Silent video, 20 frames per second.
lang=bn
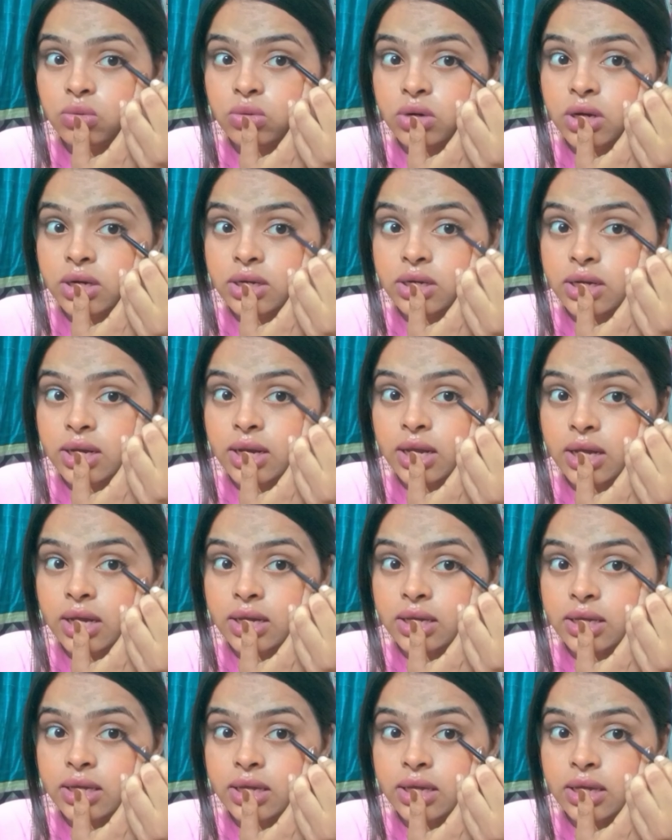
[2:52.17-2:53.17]
কোনাটায়
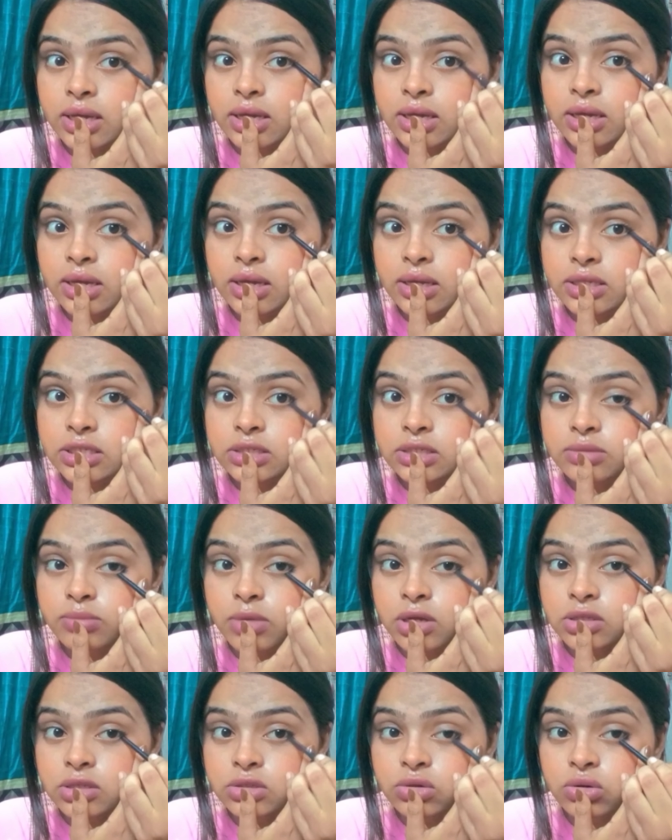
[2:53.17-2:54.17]
লাগিয়ে
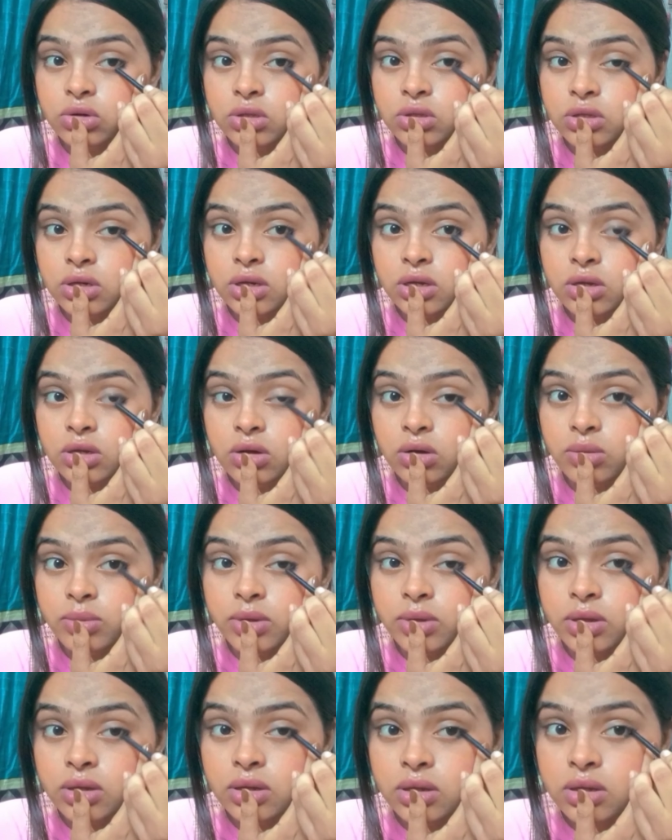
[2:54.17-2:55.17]
স্মাজ করে দিলেই
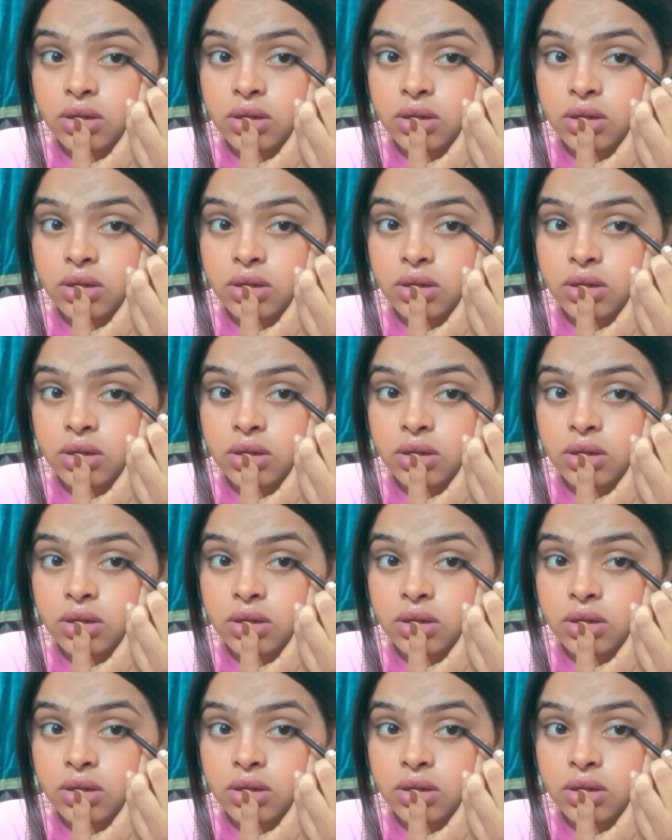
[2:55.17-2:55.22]
হবে